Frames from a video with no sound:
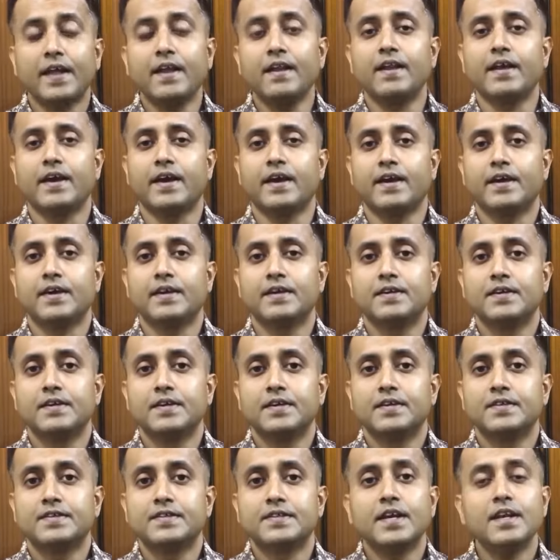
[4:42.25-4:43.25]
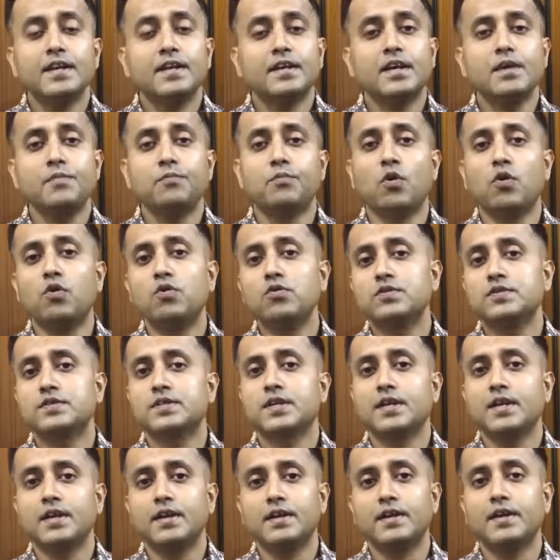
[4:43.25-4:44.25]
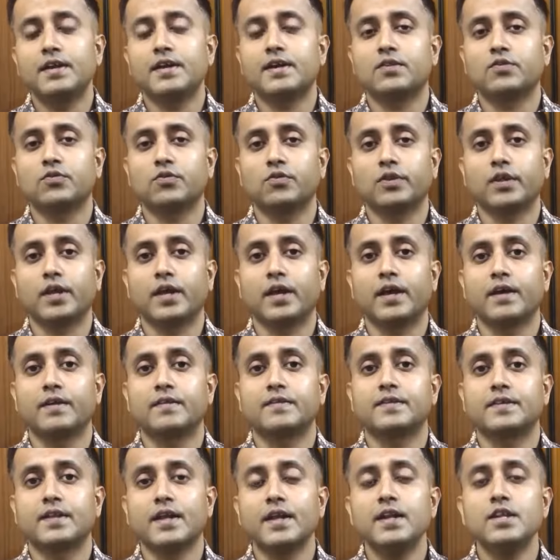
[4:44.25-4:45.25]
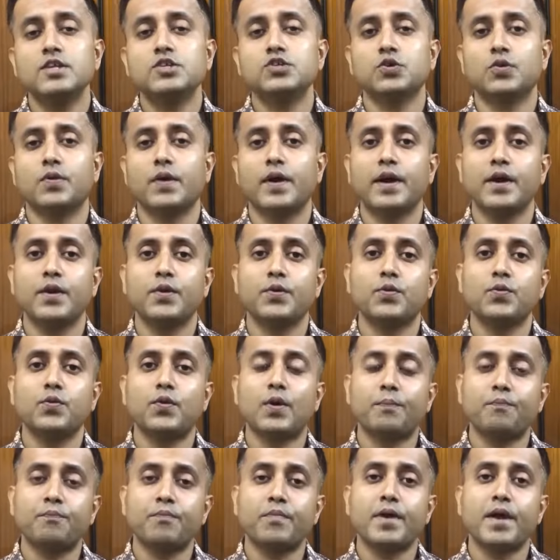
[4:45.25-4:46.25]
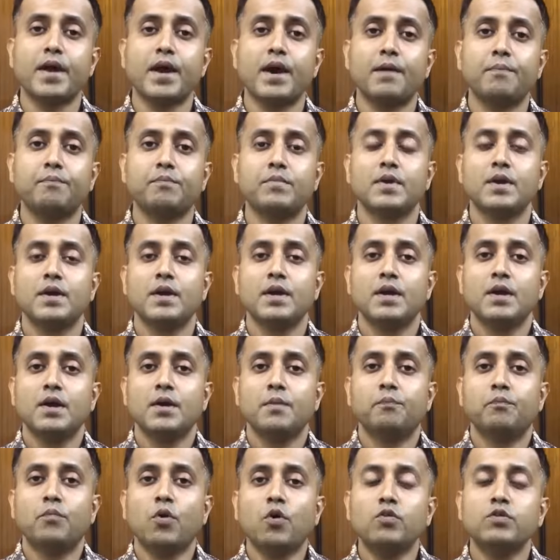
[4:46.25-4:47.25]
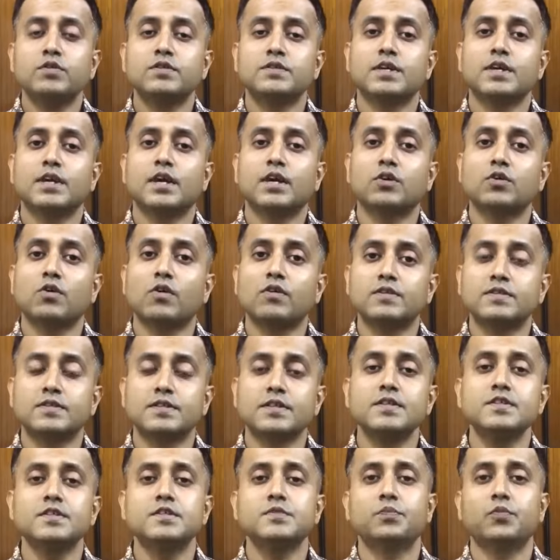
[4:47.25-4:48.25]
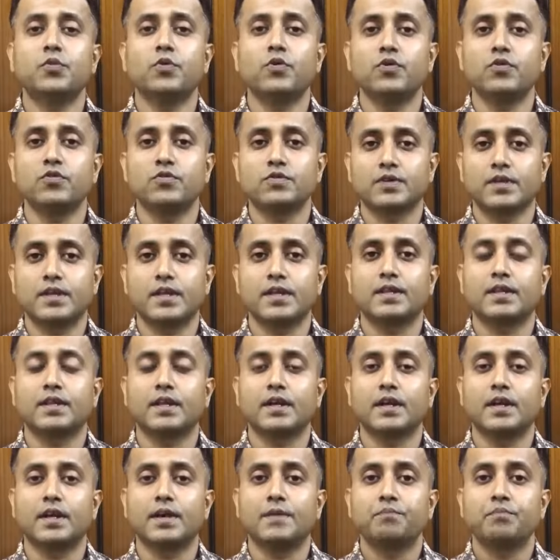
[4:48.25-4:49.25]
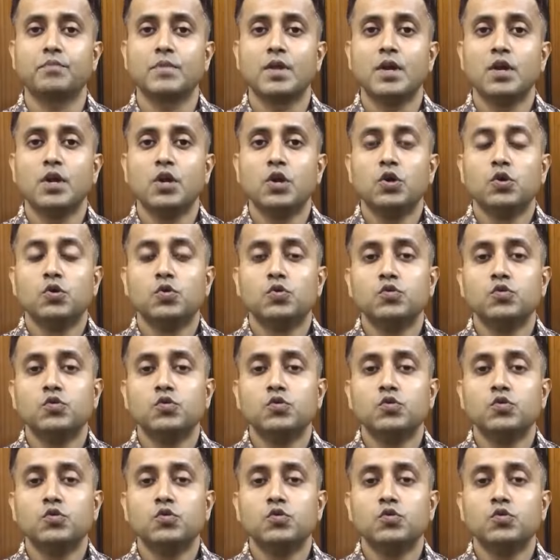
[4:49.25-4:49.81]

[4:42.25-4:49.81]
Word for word: सेल है सेल की बहुत सारी लेयर्स होते हैं सेल जो है वो अपने आप बहुत सारा टॉक्सिन्स प्रोड्यूस करते हैं